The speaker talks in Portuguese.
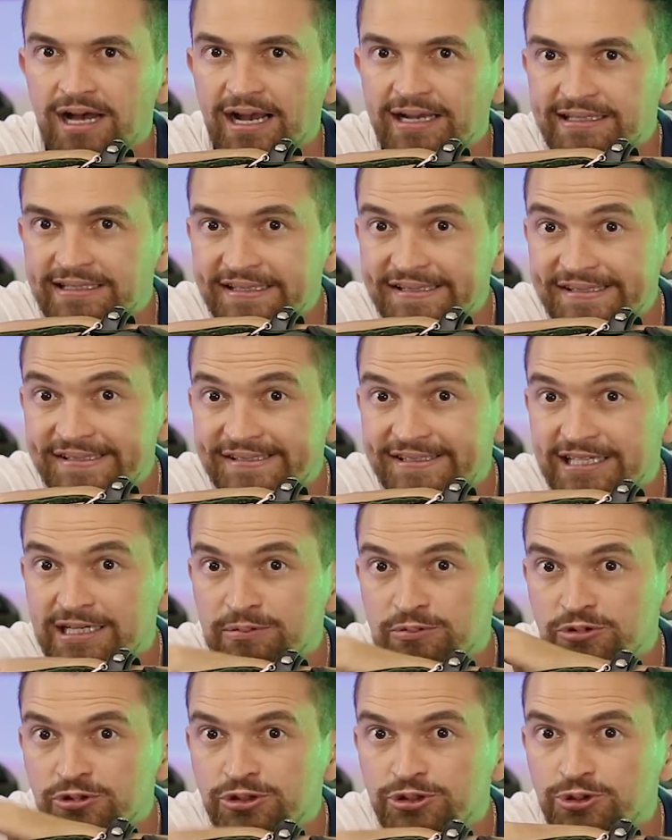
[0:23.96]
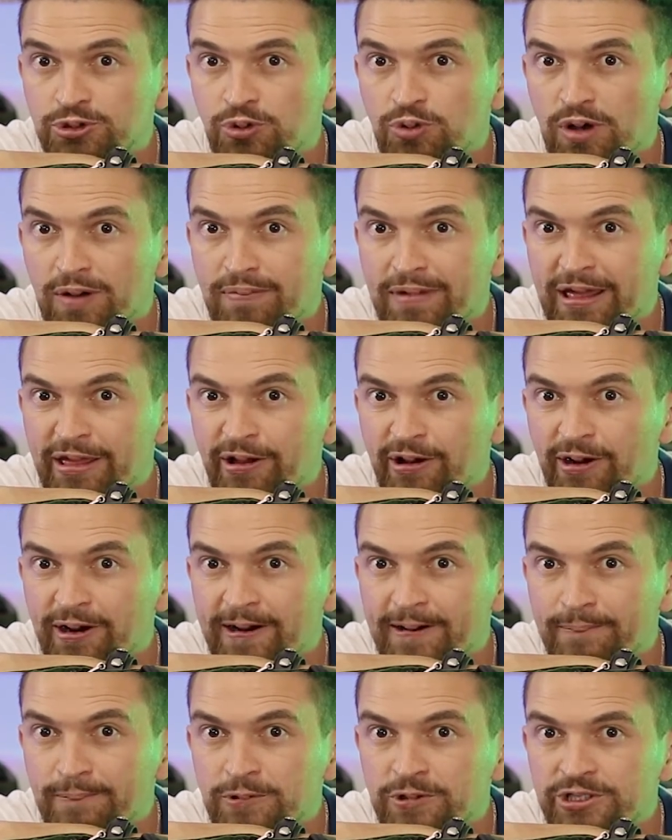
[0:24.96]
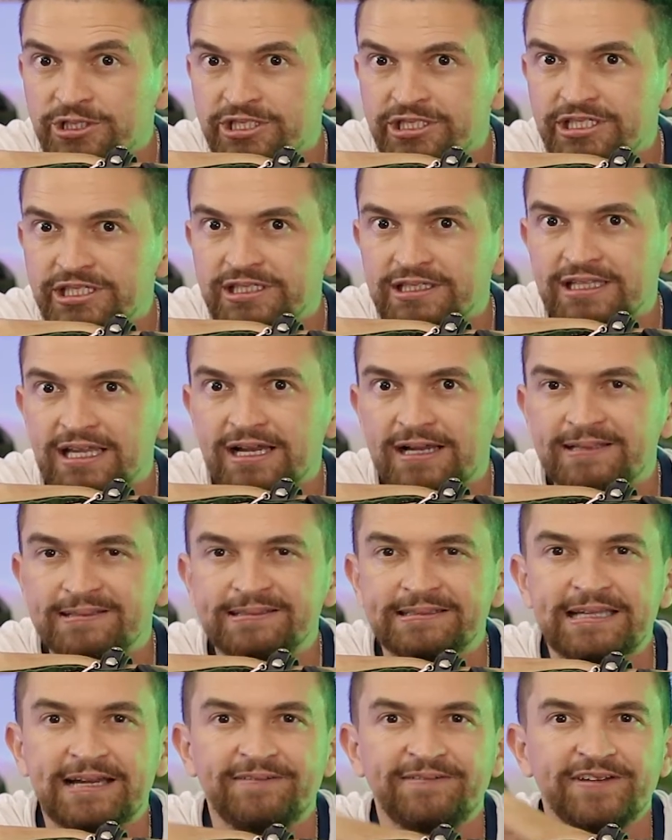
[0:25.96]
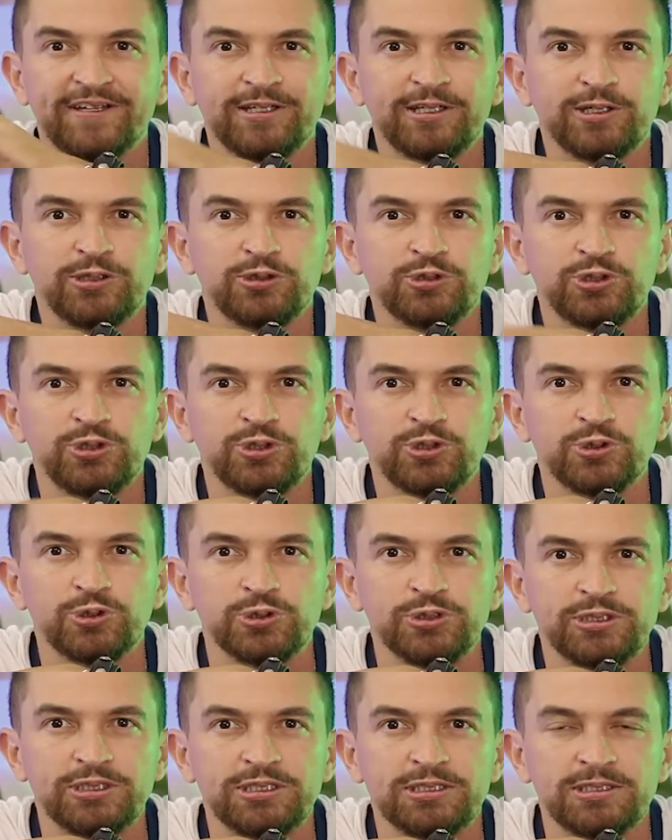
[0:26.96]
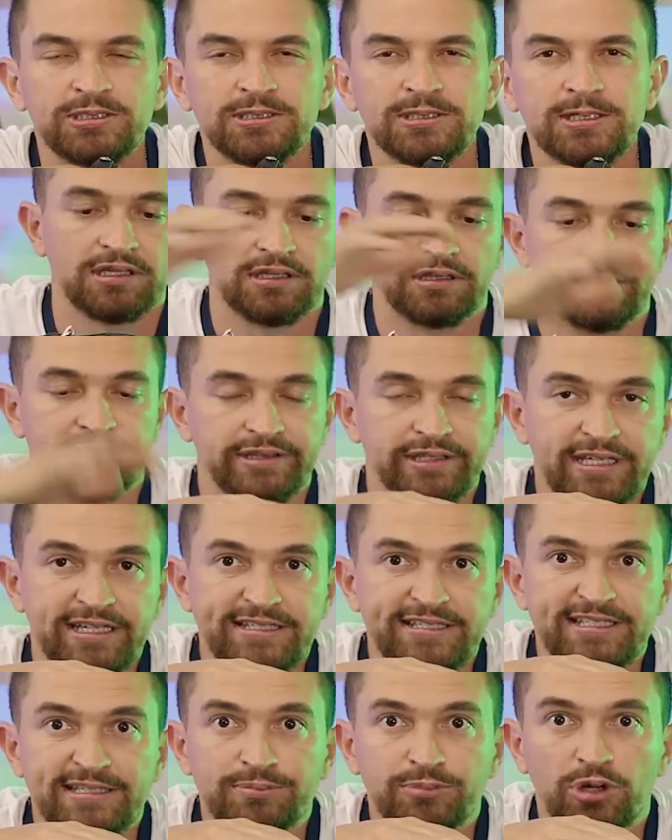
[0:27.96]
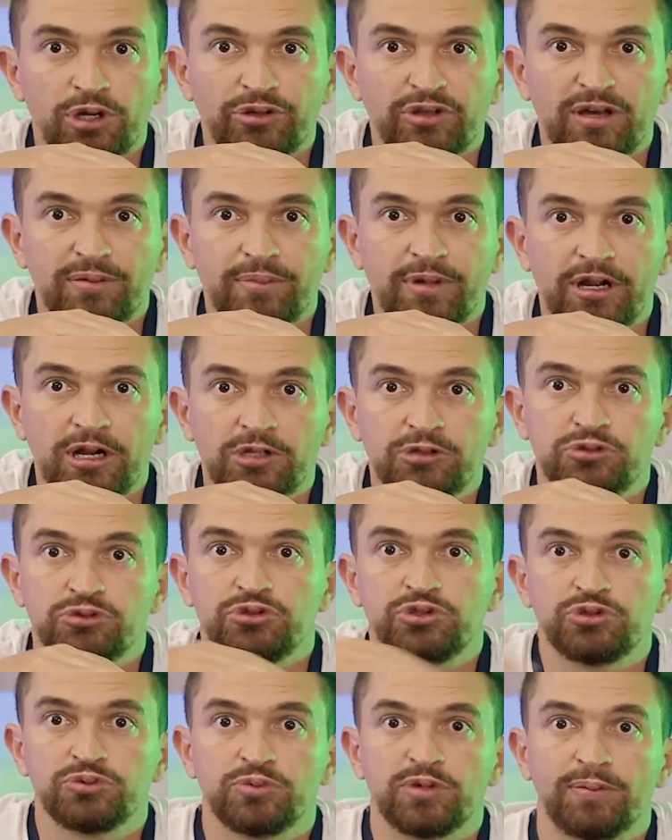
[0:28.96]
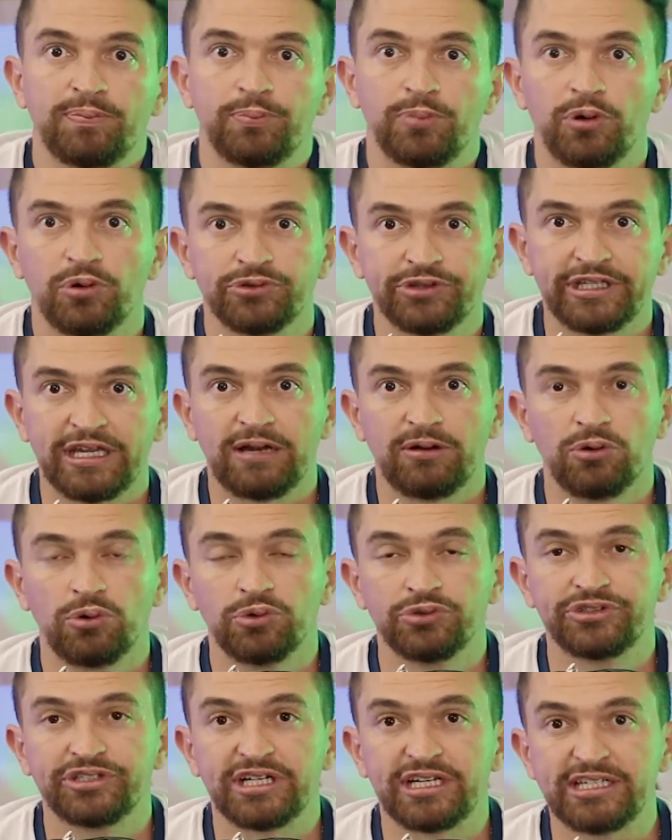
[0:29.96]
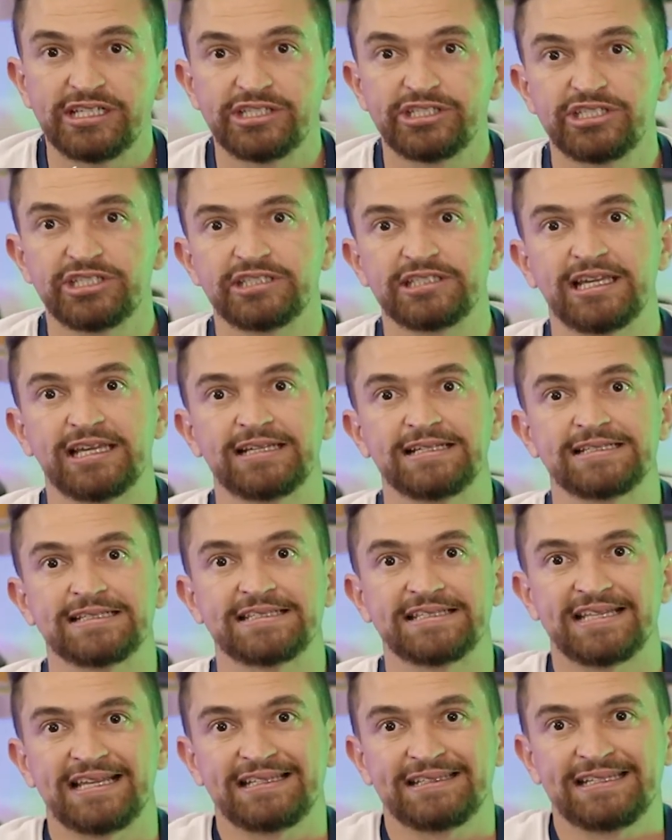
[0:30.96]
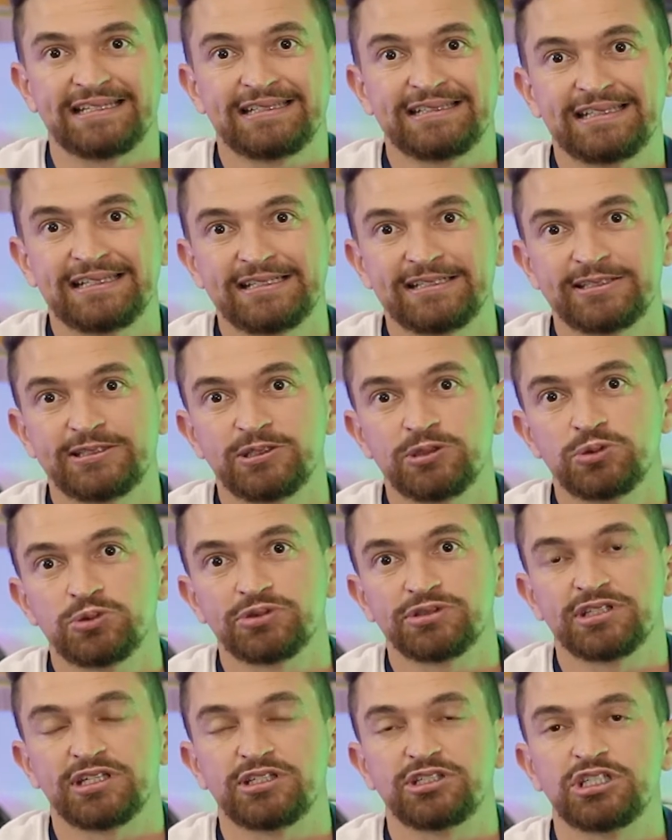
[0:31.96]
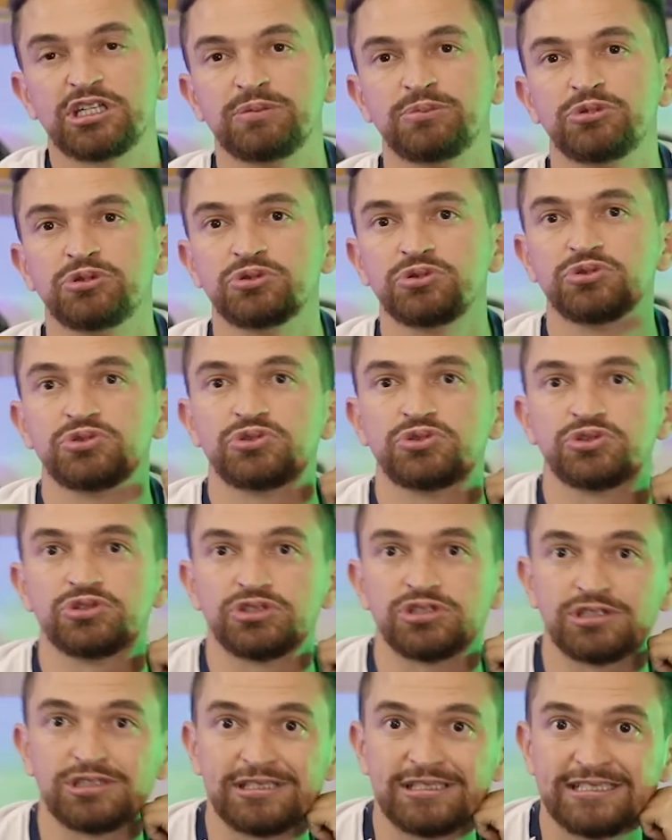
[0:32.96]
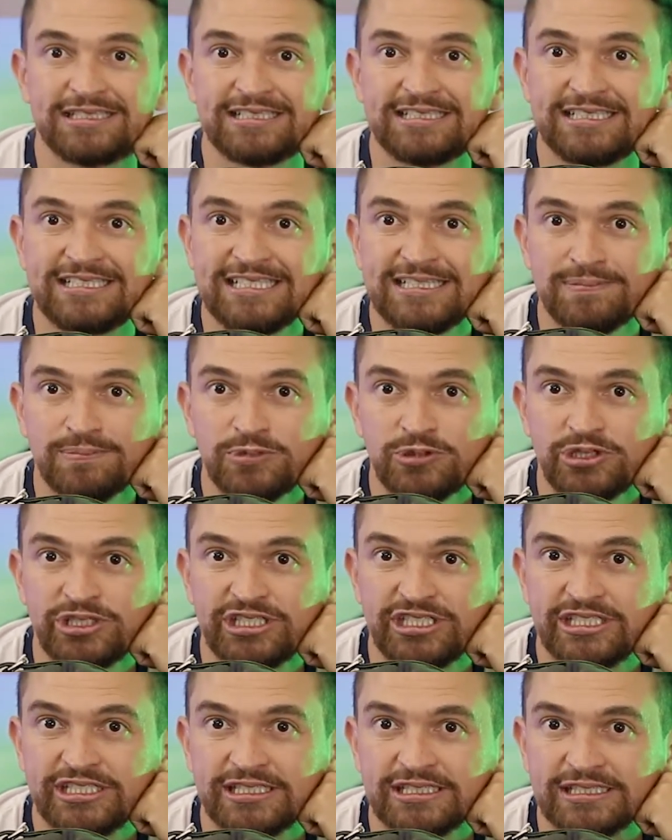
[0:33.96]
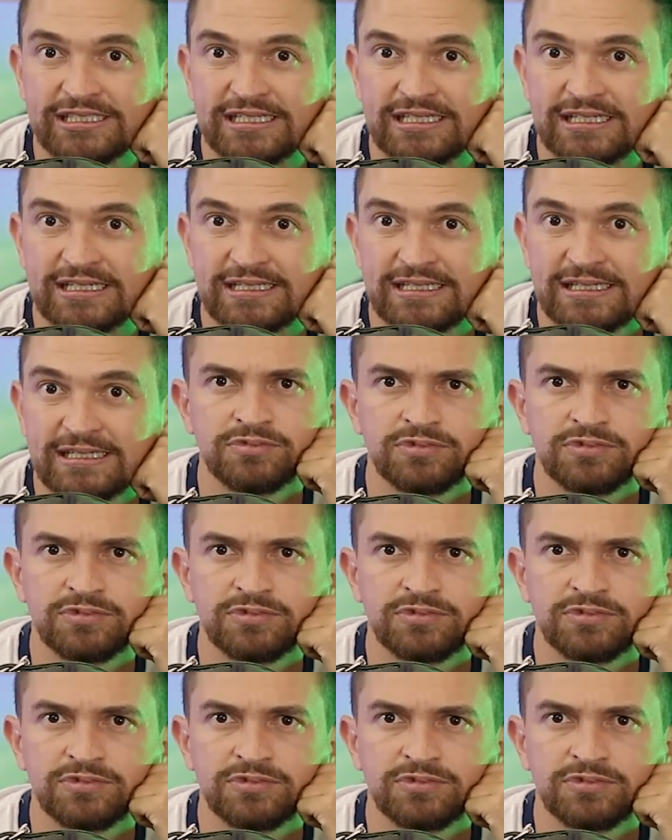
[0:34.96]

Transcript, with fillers: Aqui estamos com a maior mochila da Vegano Shoes. Nesse modo aberto, de uma ponta a outra, a gente tem 75 centímetros de mochila.